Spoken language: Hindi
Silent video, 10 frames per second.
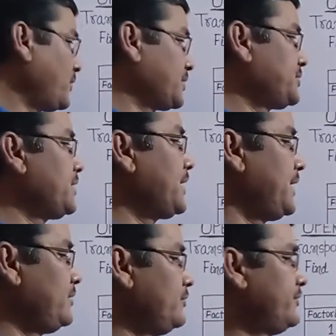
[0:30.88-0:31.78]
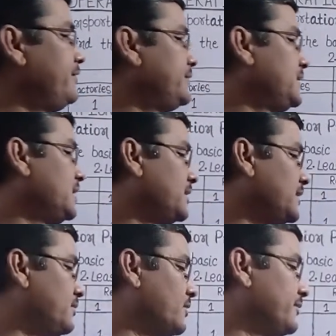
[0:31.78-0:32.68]
प्रोडक्शन है जो 50,
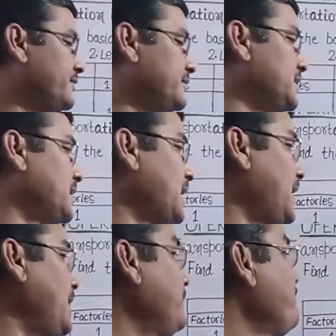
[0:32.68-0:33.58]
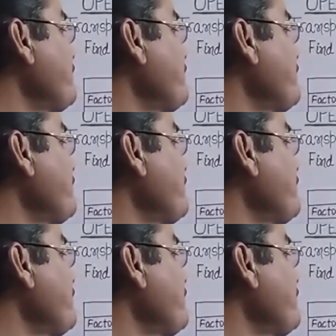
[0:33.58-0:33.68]
100, 150 का है